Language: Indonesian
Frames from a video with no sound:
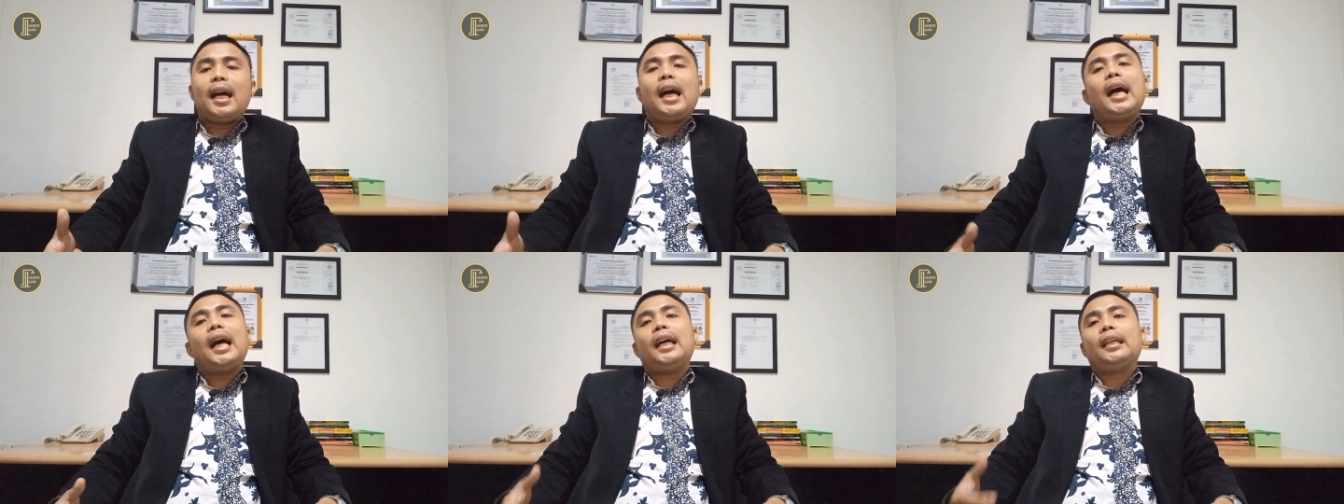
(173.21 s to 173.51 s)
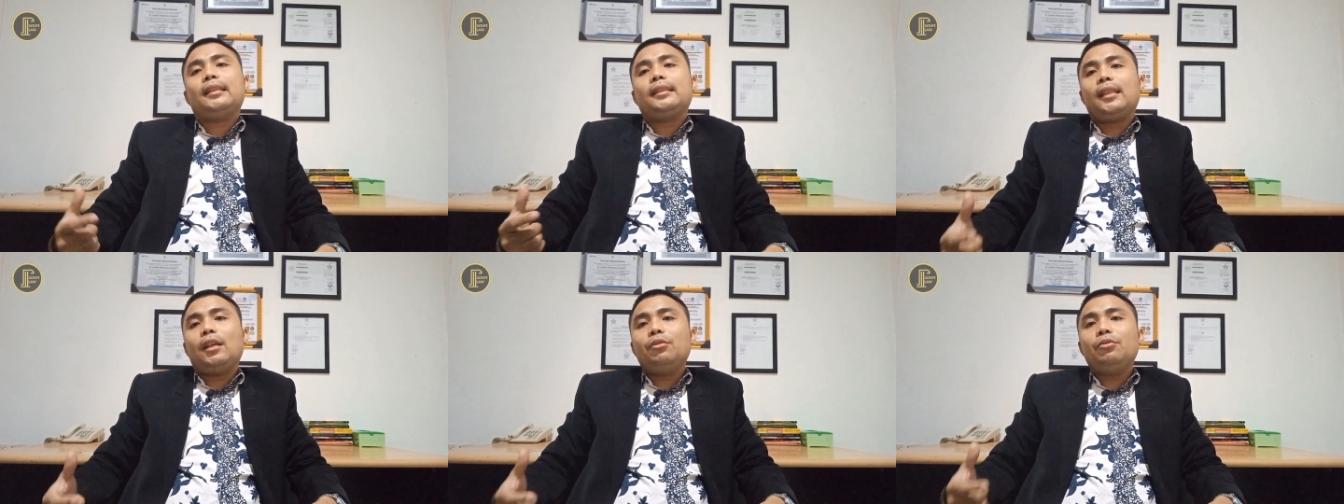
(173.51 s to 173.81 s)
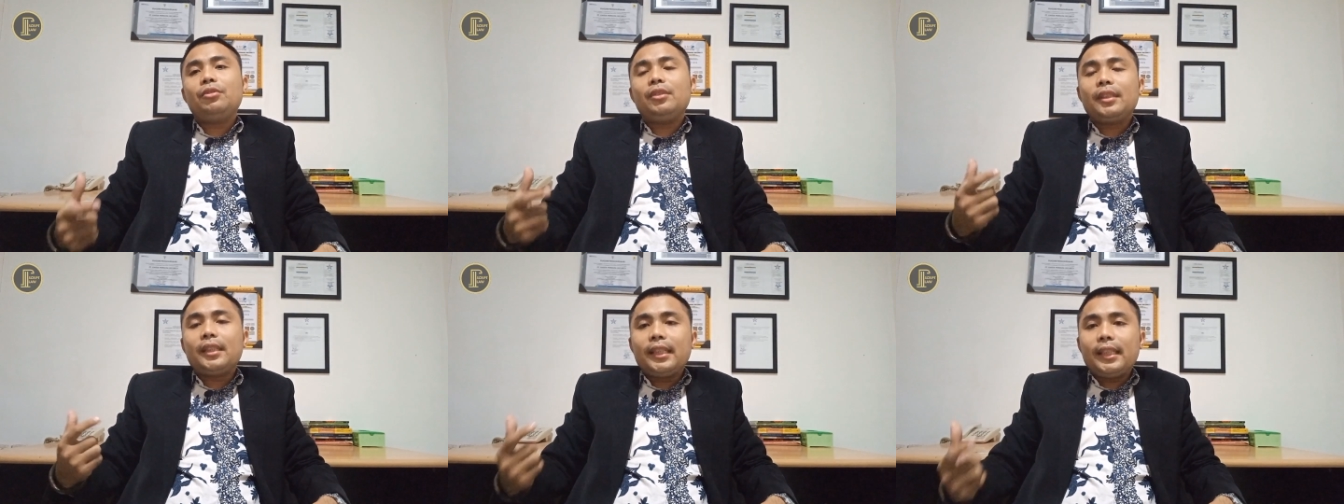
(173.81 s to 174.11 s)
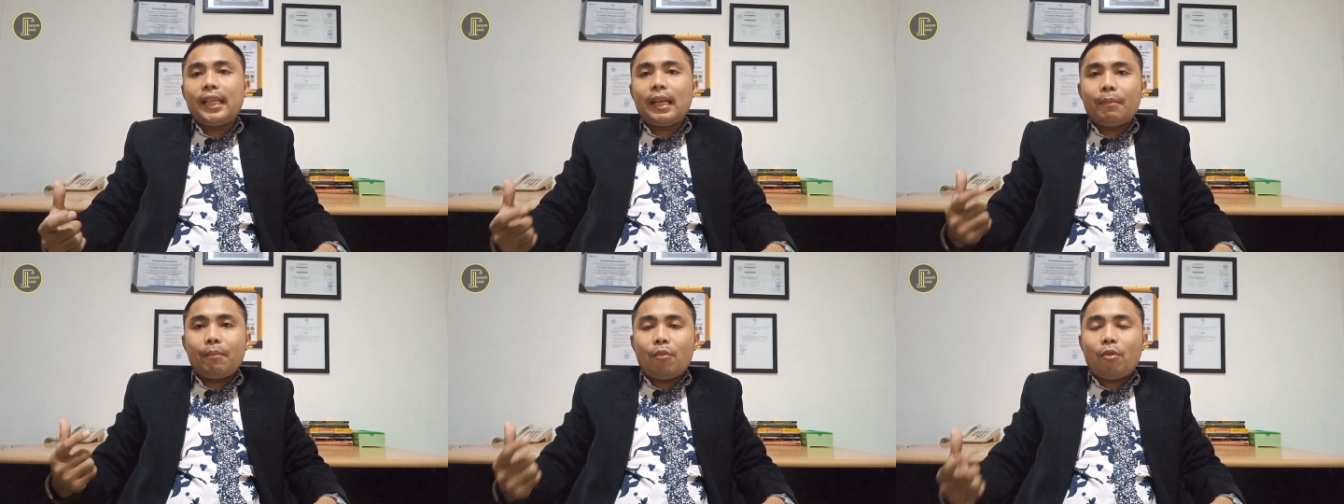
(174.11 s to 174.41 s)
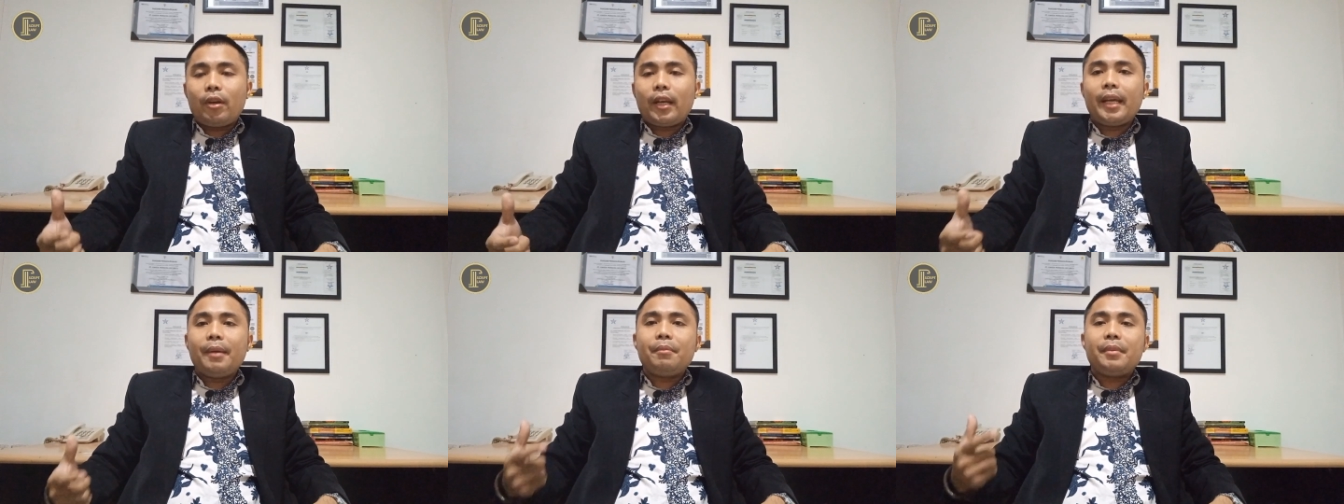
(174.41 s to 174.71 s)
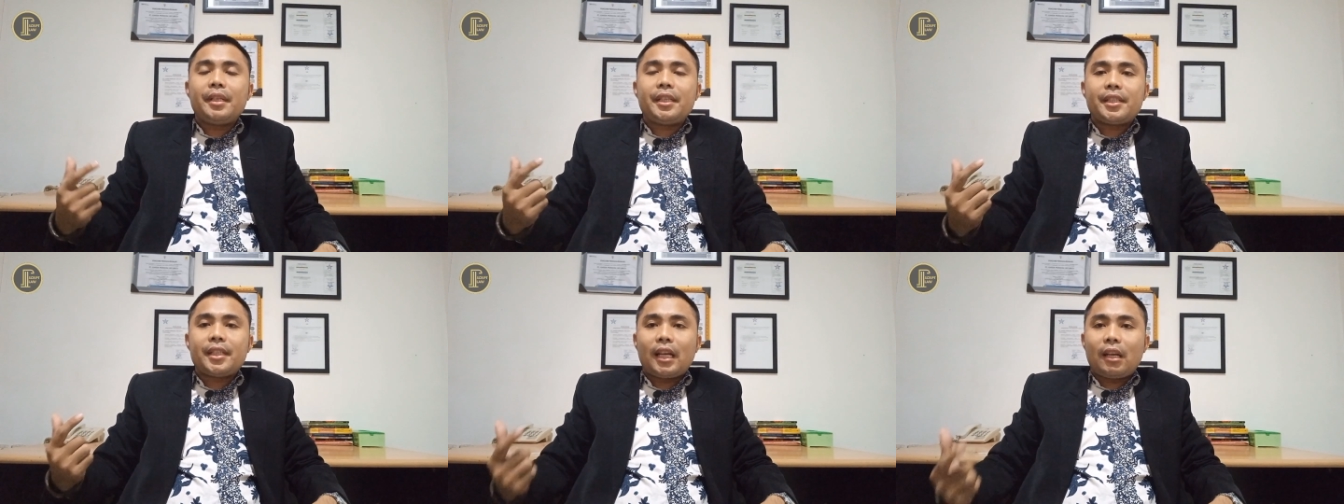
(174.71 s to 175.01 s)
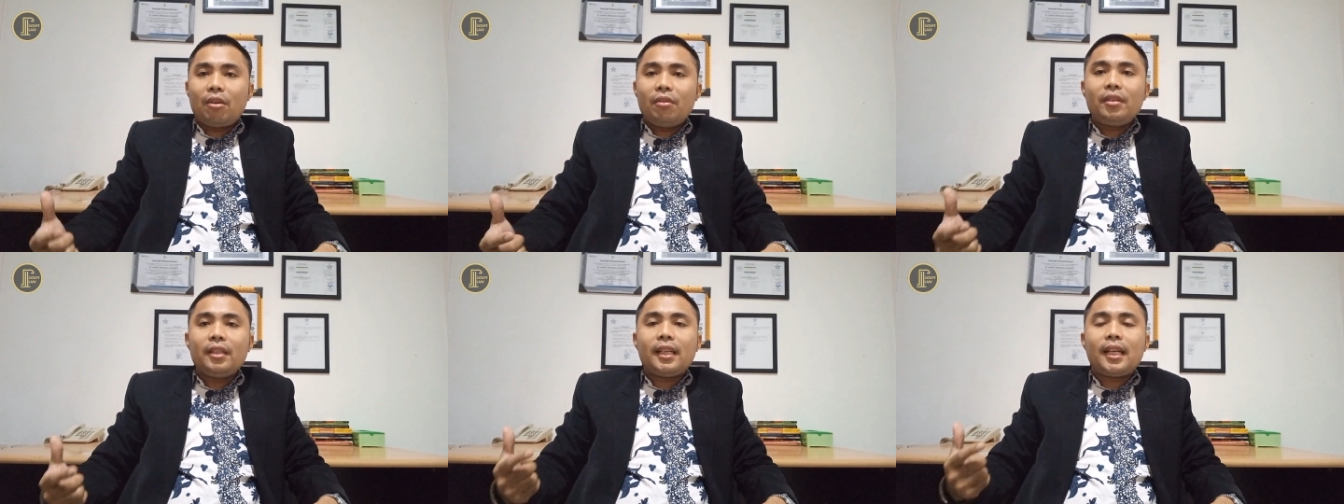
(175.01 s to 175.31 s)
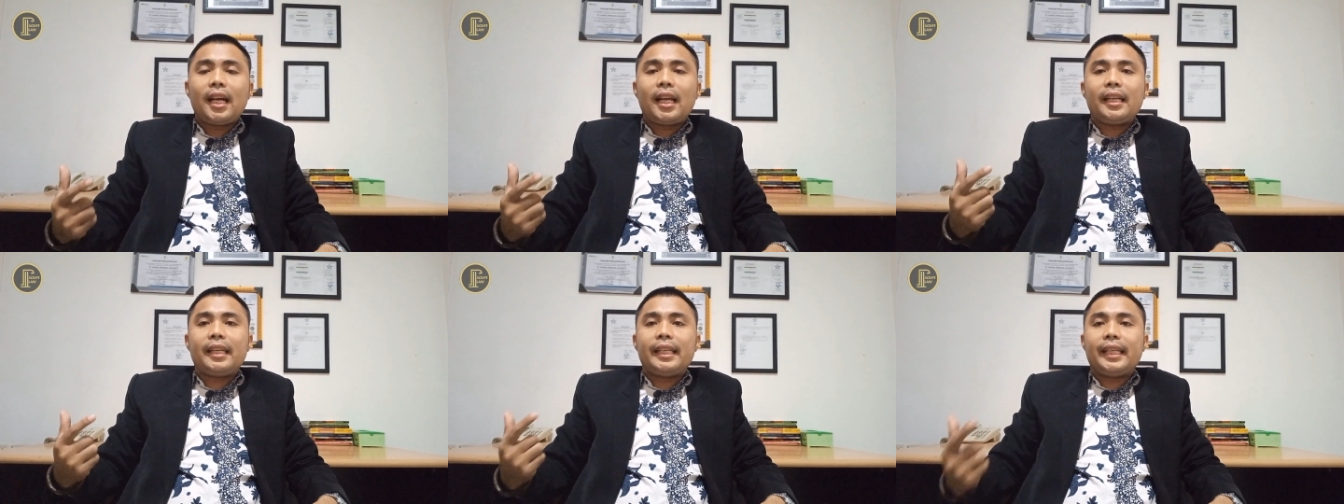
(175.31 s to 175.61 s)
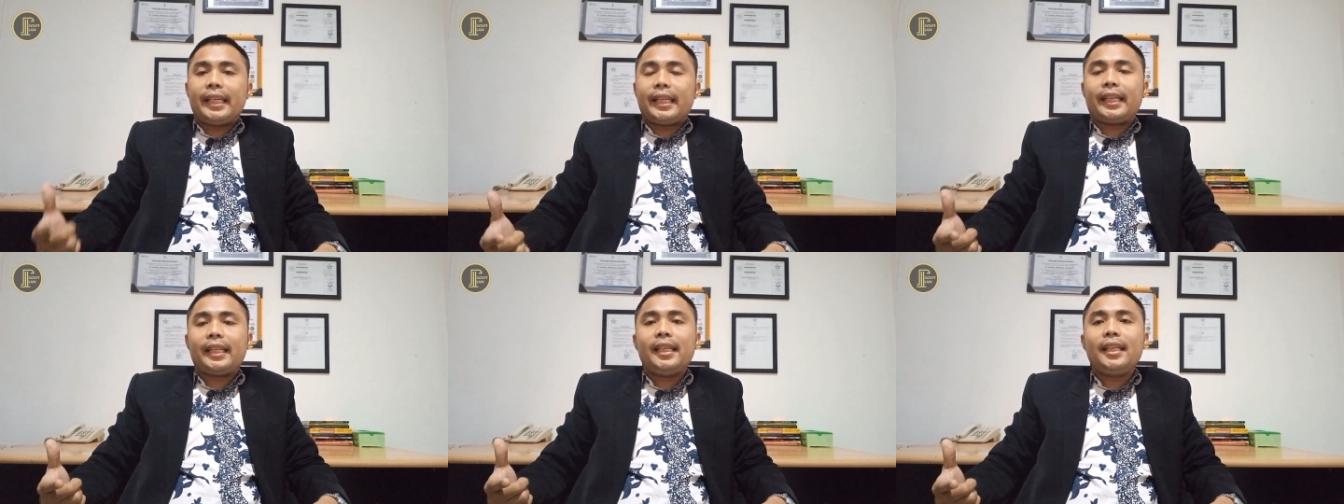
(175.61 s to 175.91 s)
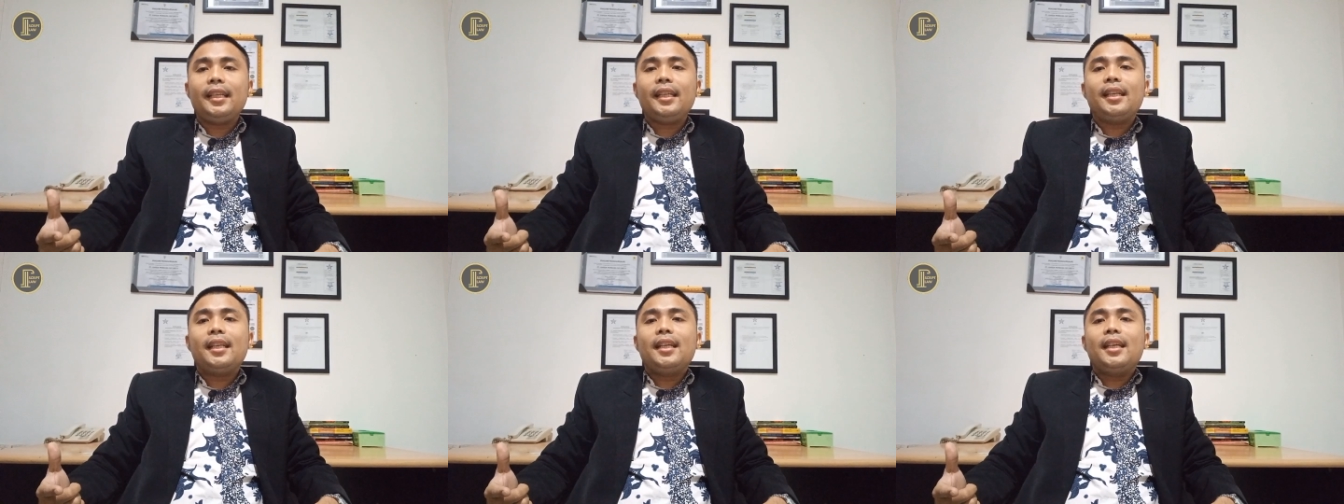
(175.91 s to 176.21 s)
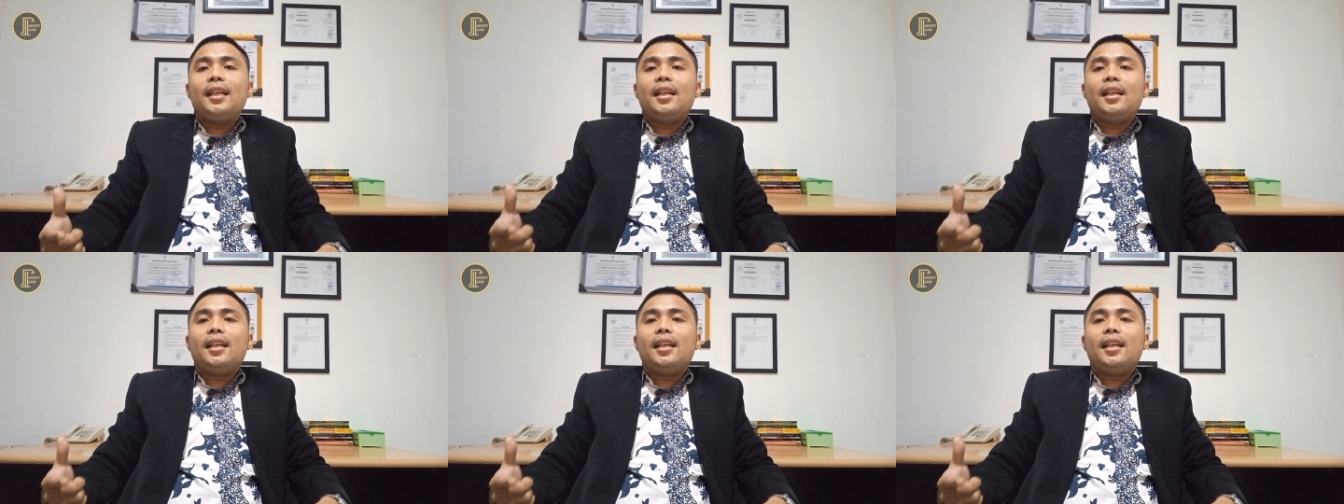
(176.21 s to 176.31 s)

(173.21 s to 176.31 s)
atau tidak boleh mencalonkan diri